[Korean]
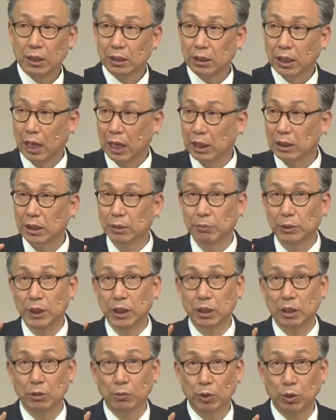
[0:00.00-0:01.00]
다 같이 한번
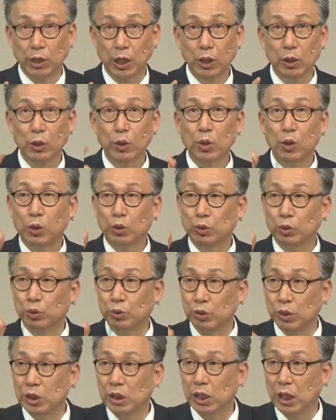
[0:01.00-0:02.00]
읽어볼까요?
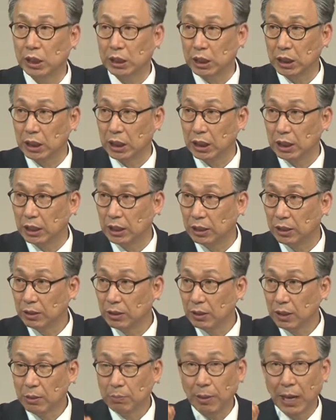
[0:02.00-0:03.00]
주는 것이
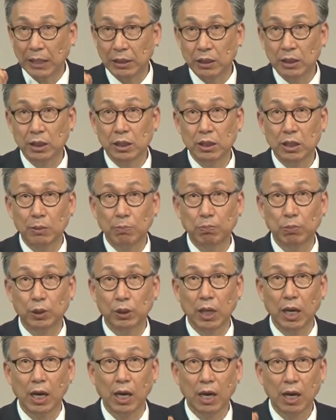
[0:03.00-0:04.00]
받는
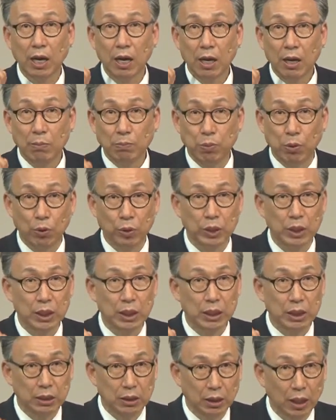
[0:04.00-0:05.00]
것보다 복이
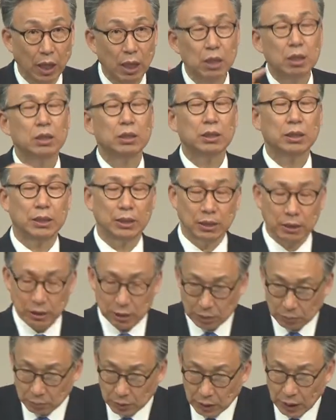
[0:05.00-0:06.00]
있다.
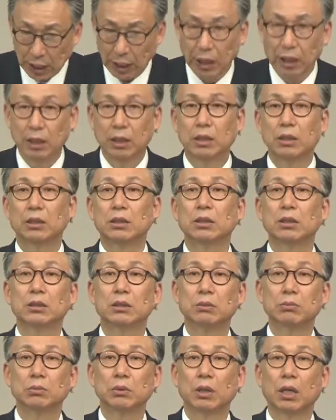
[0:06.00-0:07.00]
그렇습니다.
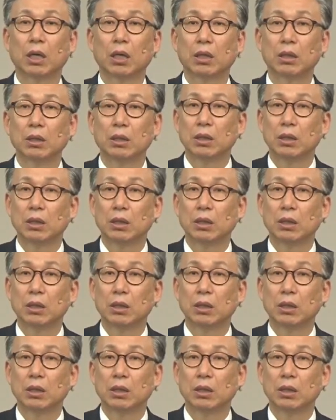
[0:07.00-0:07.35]
그렇습니다.